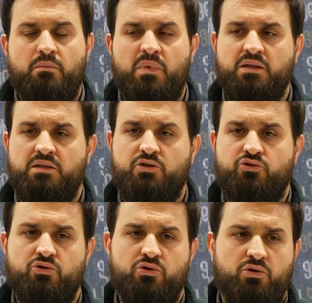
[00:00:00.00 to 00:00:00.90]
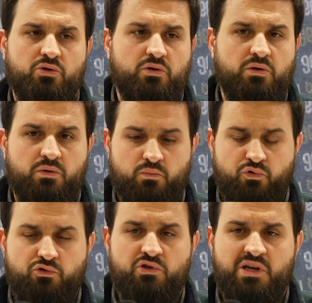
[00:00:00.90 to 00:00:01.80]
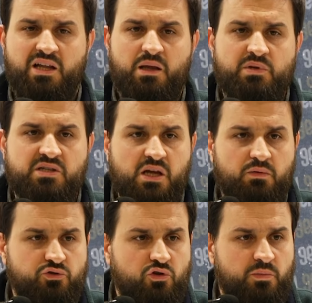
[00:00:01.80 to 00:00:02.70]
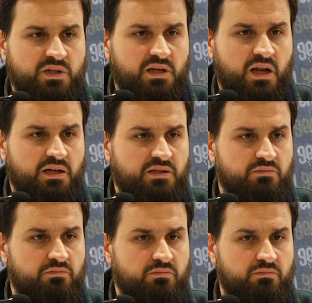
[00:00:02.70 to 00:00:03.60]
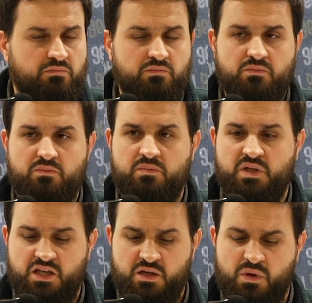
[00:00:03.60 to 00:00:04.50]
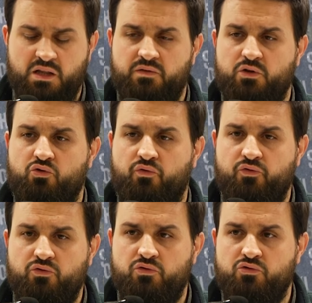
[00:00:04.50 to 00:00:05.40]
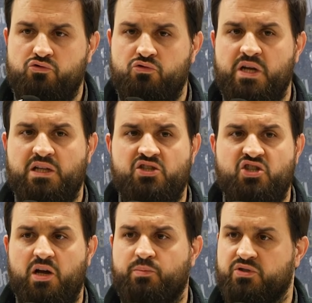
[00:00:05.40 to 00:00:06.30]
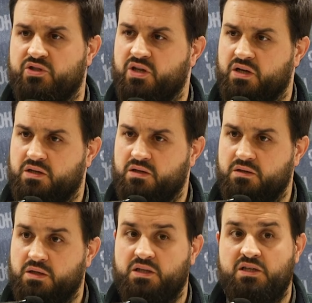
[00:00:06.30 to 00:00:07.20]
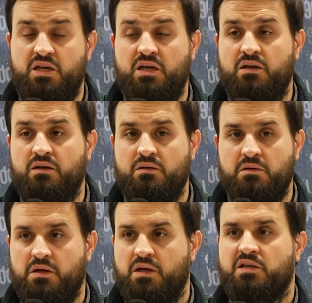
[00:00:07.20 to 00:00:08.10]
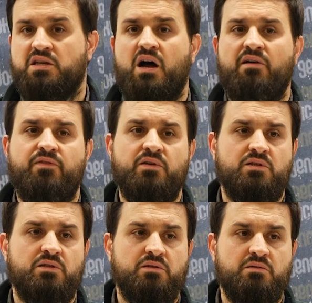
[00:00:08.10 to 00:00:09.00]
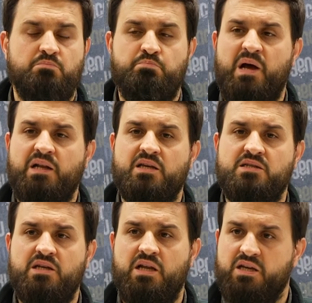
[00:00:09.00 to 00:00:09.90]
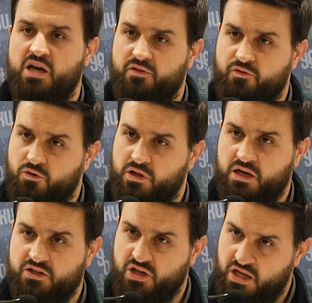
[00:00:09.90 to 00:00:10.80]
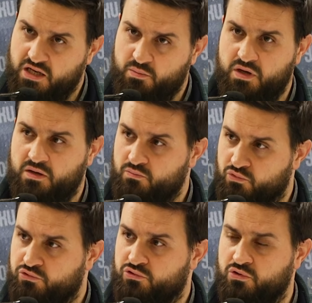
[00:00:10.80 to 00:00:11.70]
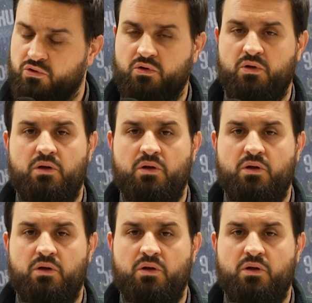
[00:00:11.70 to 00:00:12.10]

Mantık şu, bu dünyada bir savaş olması lazım. İman ve küfür sürekli çarpışacak ki kafir belgesiyle kafir olarak cehennemi bulsun.